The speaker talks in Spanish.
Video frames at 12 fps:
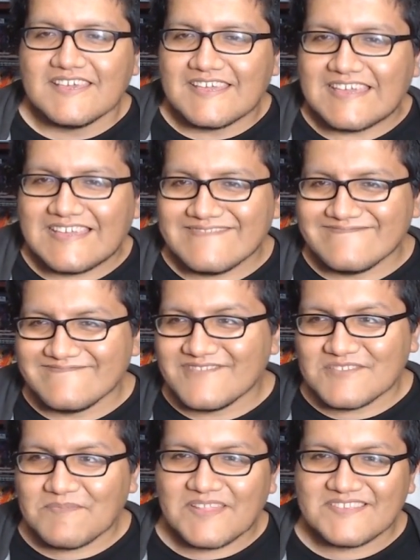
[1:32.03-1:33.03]
que
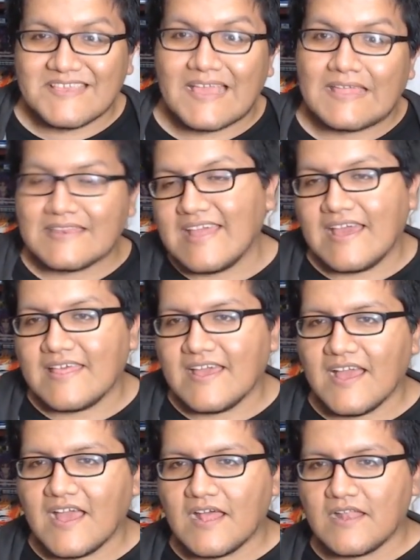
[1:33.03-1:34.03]
no se parecían en
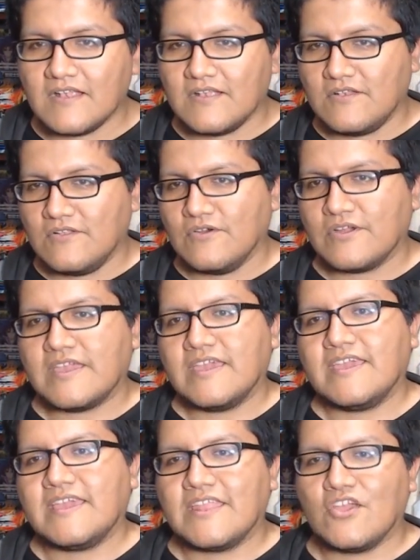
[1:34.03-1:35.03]
nada a lo
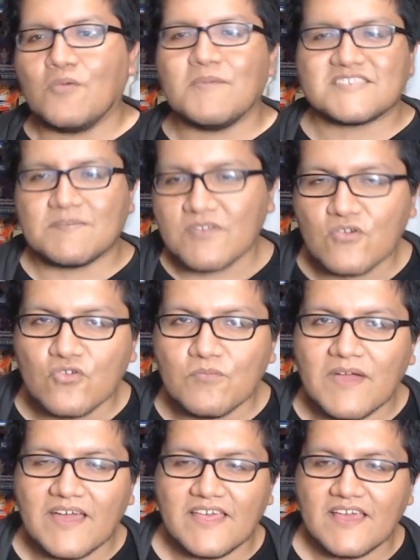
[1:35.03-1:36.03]
que creó Masami
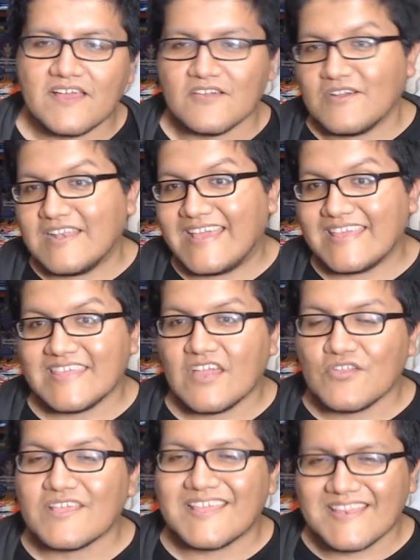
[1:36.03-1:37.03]
Kurumada o la idea
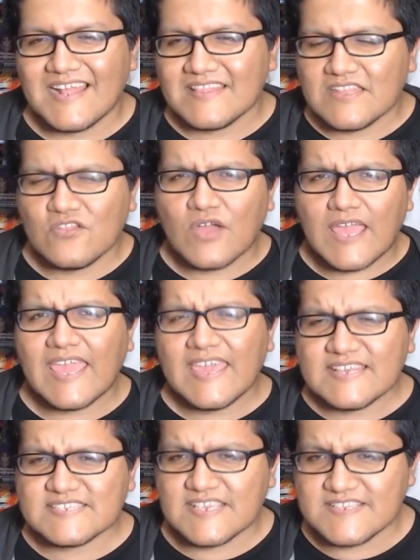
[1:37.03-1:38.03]
original de lo que
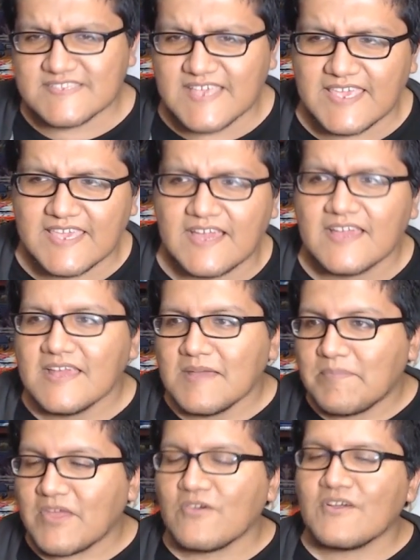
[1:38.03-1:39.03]
era Senseiya,
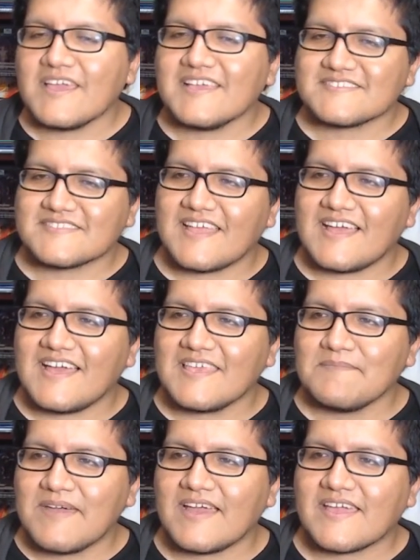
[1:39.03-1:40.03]
pero esta
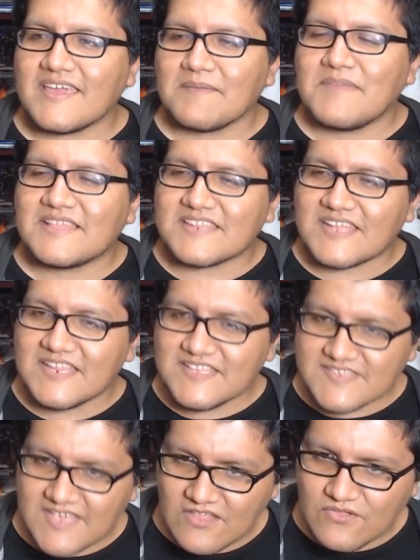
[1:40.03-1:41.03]
imagen me ha
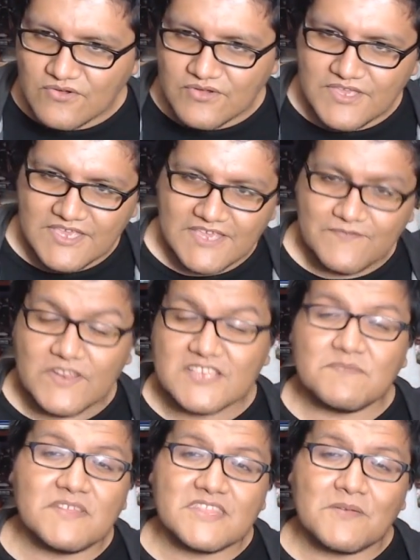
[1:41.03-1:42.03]
tranquilizado y
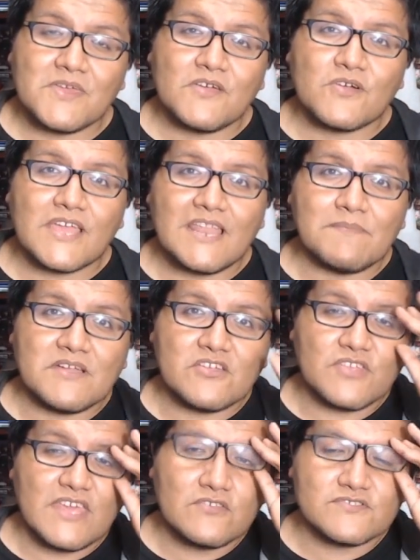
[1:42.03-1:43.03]
felizmente veo que a la
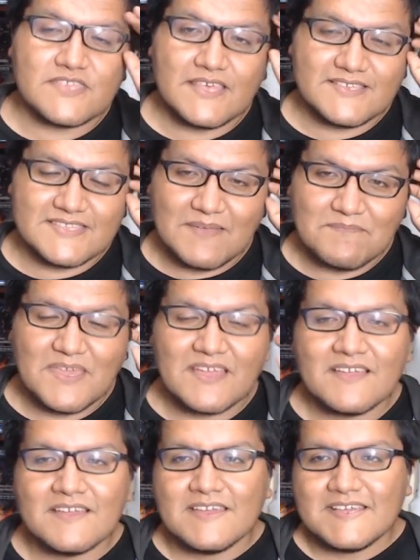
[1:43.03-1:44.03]
mayoría de ustedes
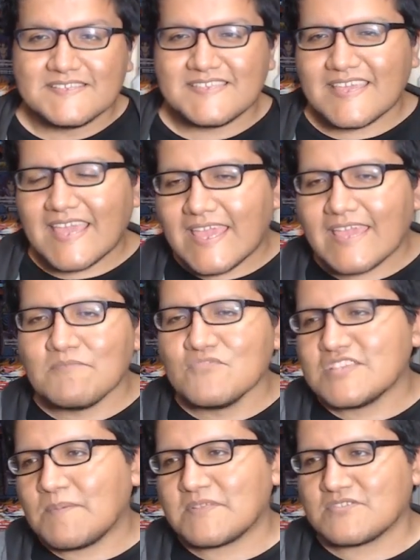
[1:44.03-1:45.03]
también. Sé que hay
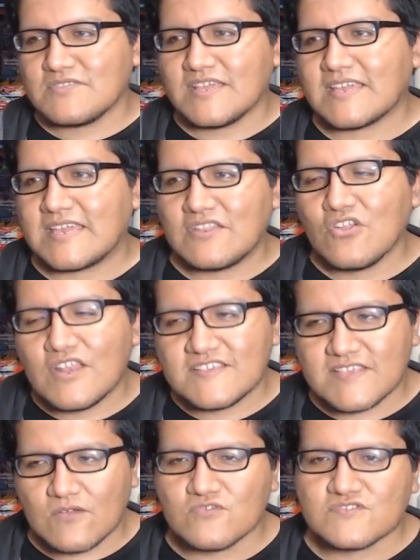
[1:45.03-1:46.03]
muchas personas que no
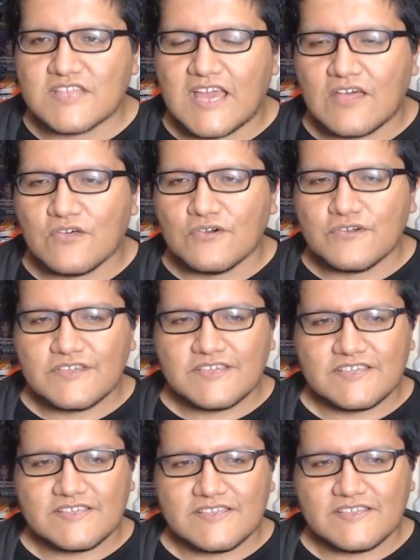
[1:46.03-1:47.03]
les ha gustado y,
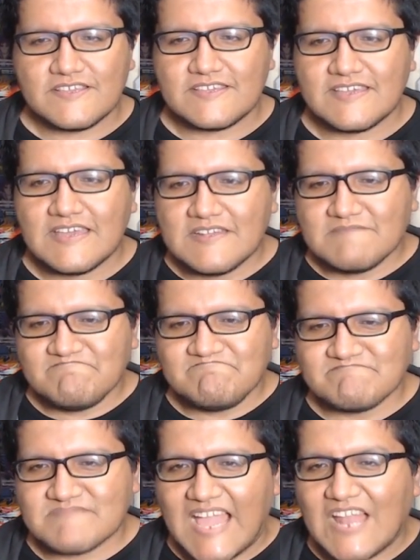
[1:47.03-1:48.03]
y
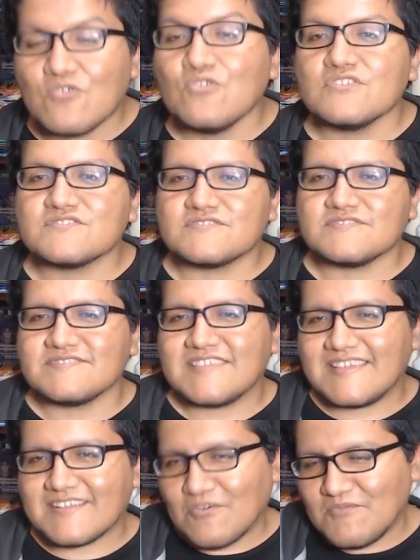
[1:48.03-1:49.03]
mm, algunos
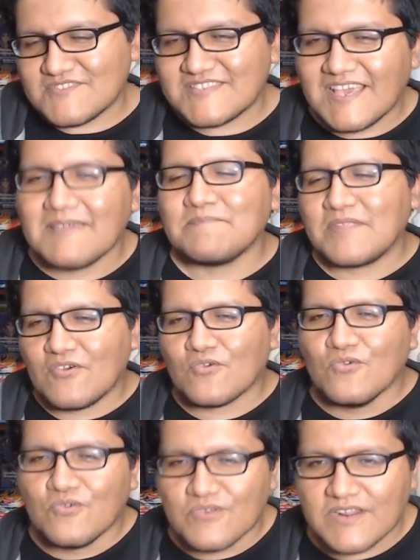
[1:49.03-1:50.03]
de como siempre
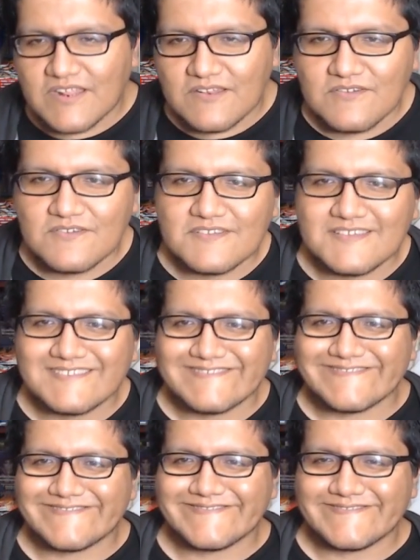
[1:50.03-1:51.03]
ocurre, ¿no?
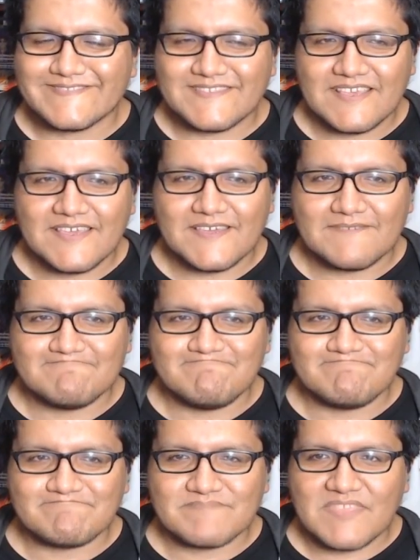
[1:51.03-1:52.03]
Es se
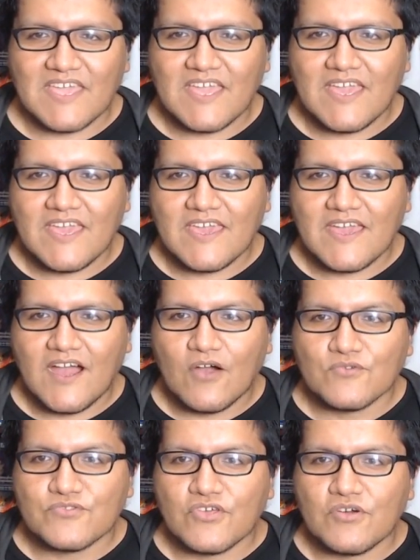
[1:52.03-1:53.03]
mm, eh,
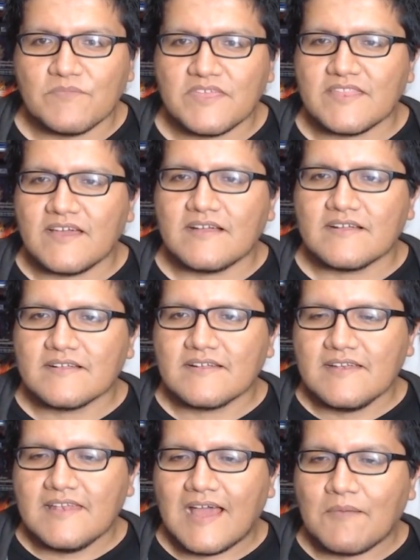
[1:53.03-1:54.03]

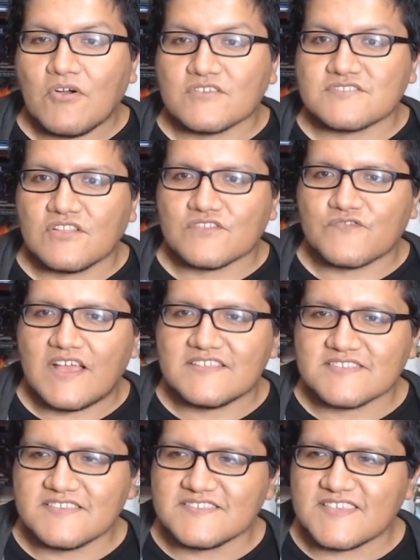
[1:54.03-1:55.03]
autodominan la voz de los
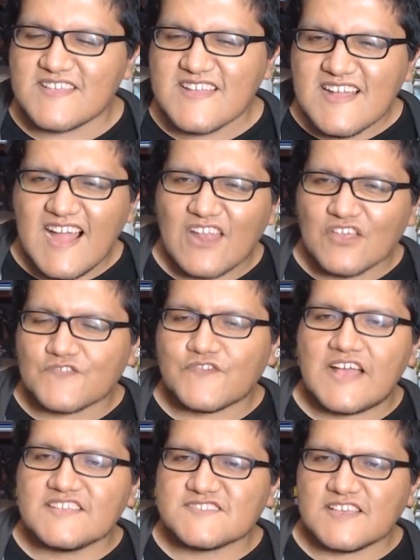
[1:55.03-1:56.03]
fans y dicen, a los
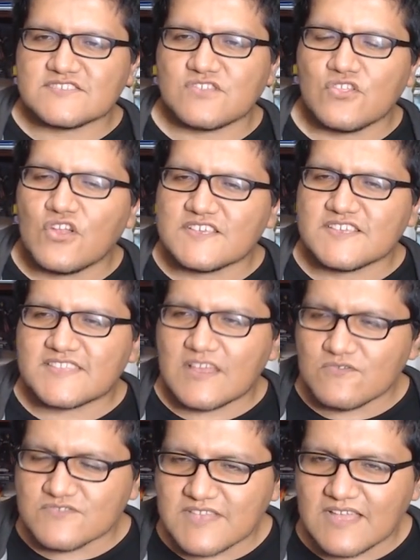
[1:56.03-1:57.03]
fans esto no les está
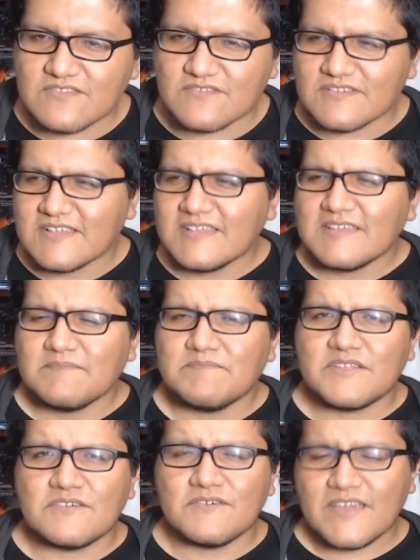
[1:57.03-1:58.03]
gustando.
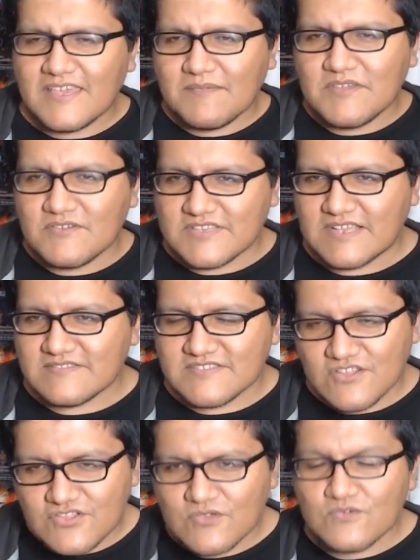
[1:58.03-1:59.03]
Pero hey amigos
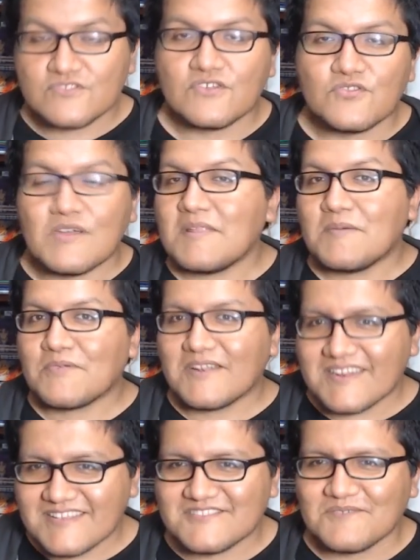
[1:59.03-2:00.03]
si no te gustó, no hables por
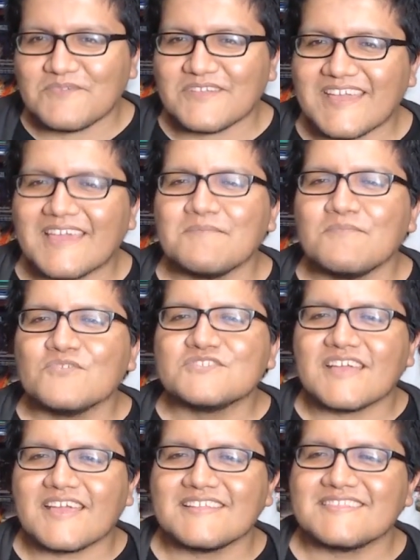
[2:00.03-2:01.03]
el resto, porque hay
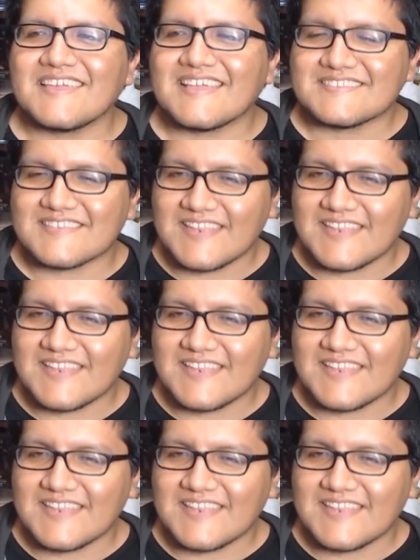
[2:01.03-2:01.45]
mucha gente que si